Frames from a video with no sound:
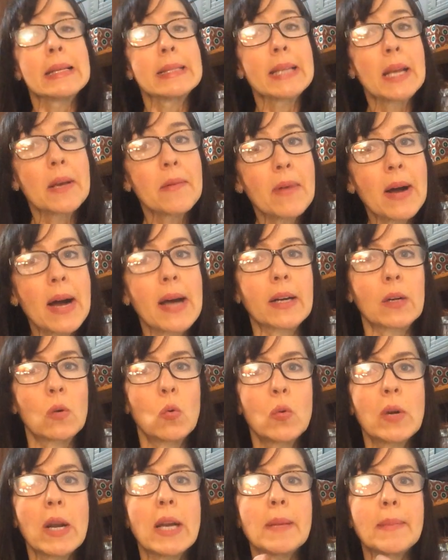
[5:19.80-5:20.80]
llevar
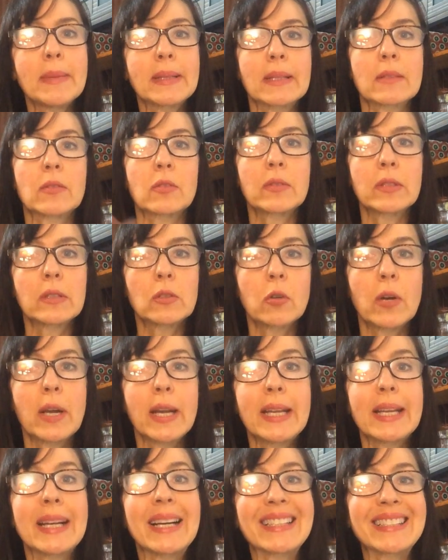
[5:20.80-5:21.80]
una alimentación
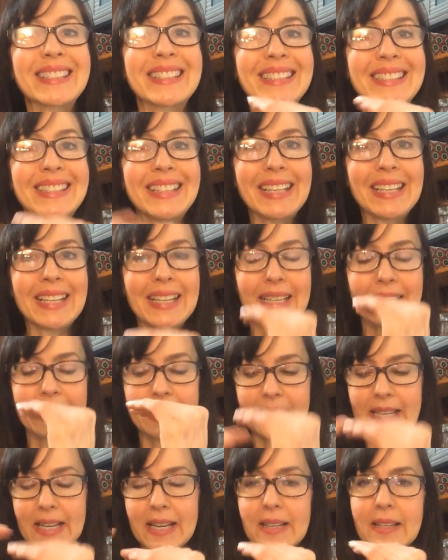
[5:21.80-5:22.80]
cetogénica
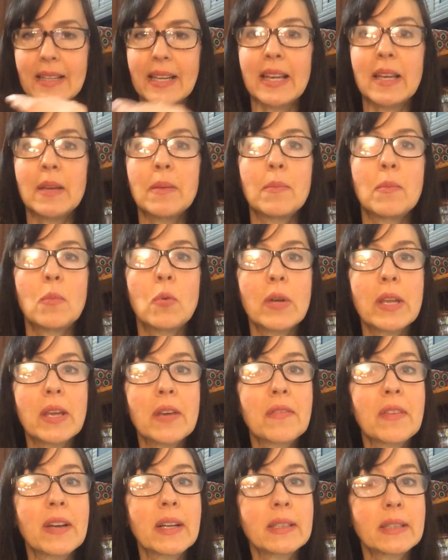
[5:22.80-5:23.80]
cíclica es
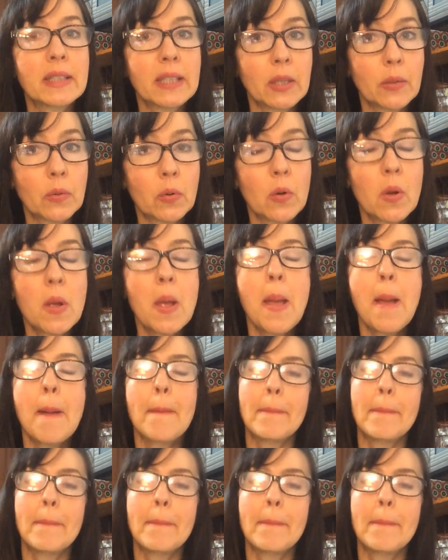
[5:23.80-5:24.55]
muy efectivo